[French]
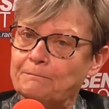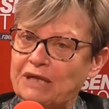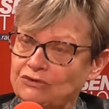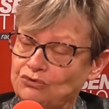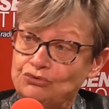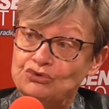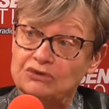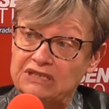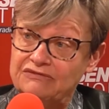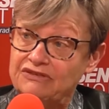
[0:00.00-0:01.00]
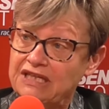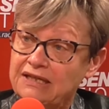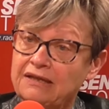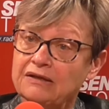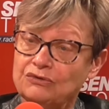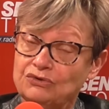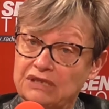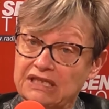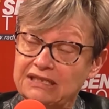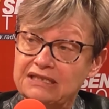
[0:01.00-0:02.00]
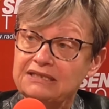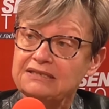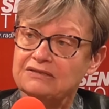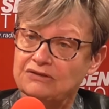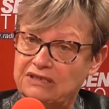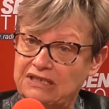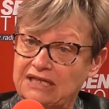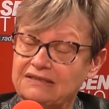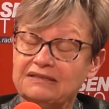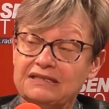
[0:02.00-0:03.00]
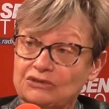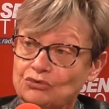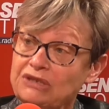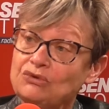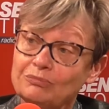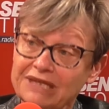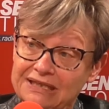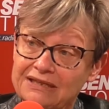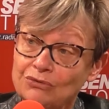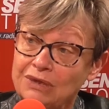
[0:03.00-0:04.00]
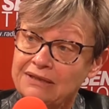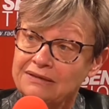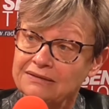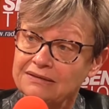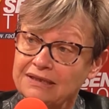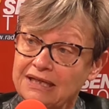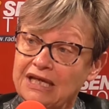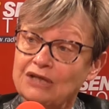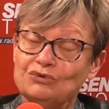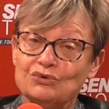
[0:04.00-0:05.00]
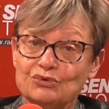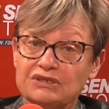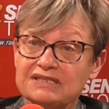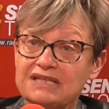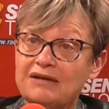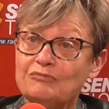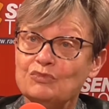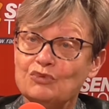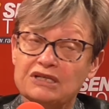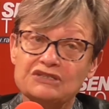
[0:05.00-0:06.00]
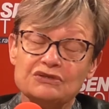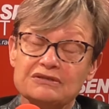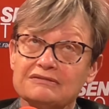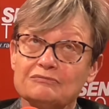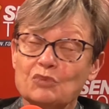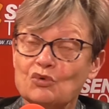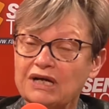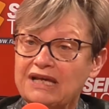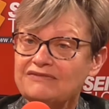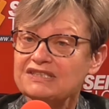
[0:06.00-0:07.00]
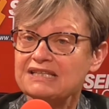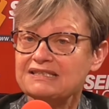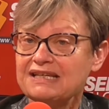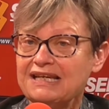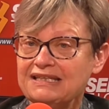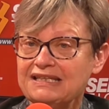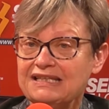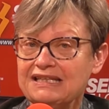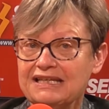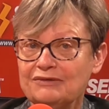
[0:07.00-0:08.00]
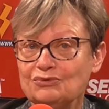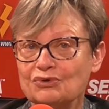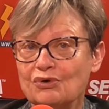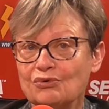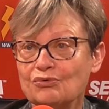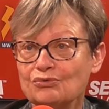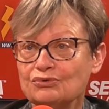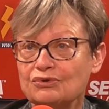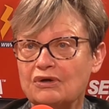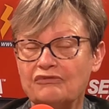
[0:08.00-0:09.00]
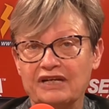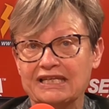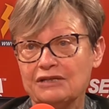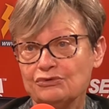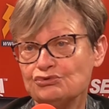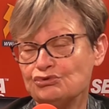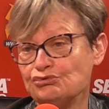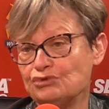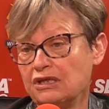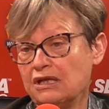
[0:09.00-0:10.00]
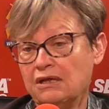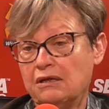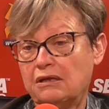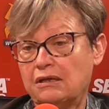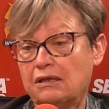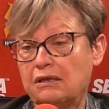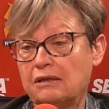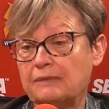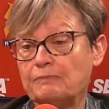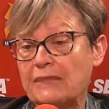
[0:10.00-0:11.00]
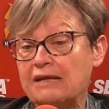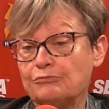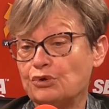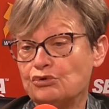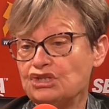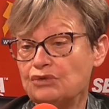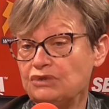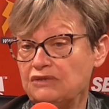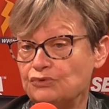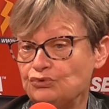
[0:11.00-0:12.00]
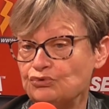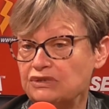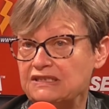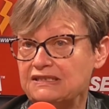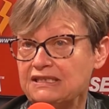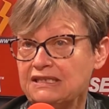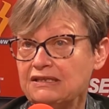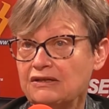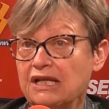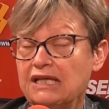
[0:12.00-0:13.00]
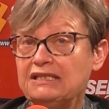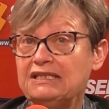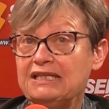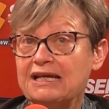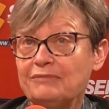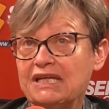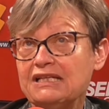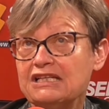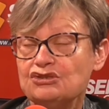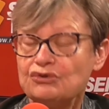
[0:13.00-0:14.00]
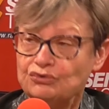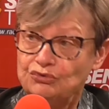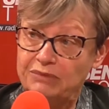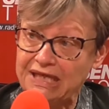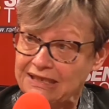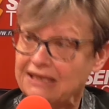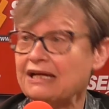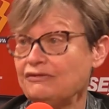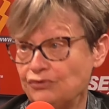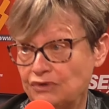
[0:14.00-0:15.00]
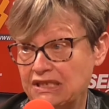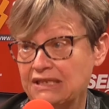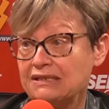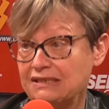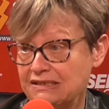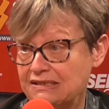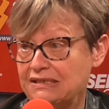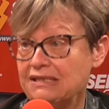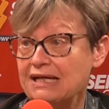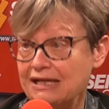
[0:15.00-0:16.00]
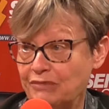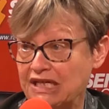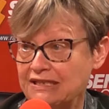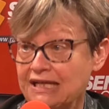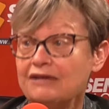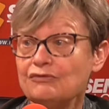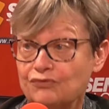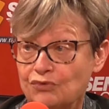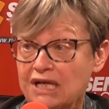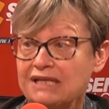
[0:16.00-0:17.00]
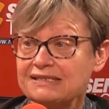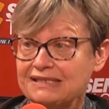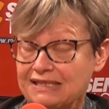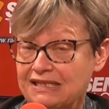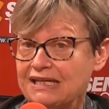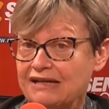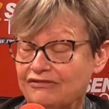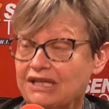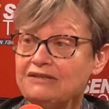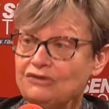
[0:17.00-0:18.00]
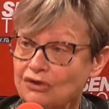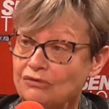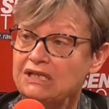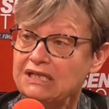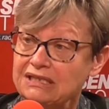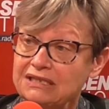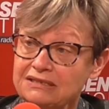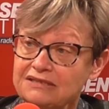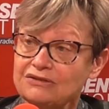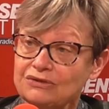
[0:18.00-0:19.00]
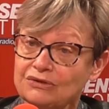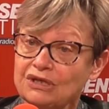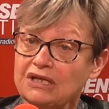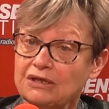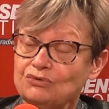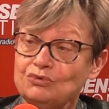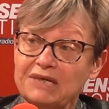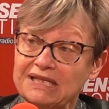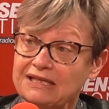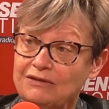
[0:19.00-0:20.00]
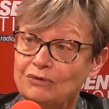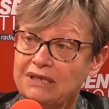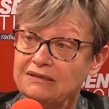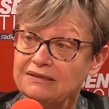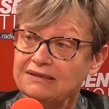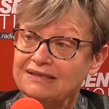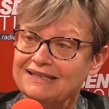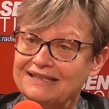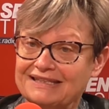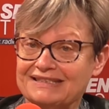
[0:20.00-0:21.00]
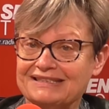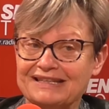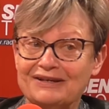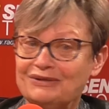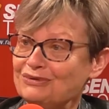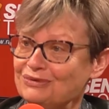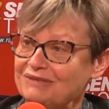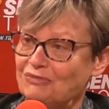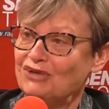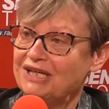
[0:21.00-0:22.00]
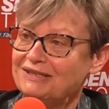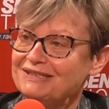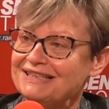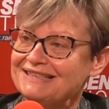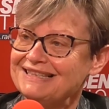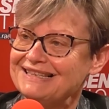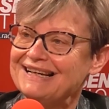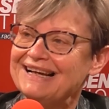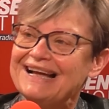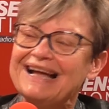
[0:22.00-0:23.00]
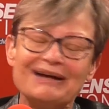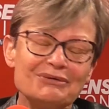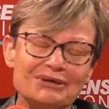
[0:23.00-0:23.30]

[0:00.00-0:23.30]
par tout ce qui vient de l'église qui a été détruite au bec et loin. Donc ça, moi, mon rêve, ça serait qu'il y ait une rencontre, enfin quelque chose, un, projet au niveau touristique qui amène les gens du Bec à venir ici à Bernay voir ce qu'il y avait dans l'église euh, du Bec et Loin ça, euh, voilà. C'est un votre rêve, ah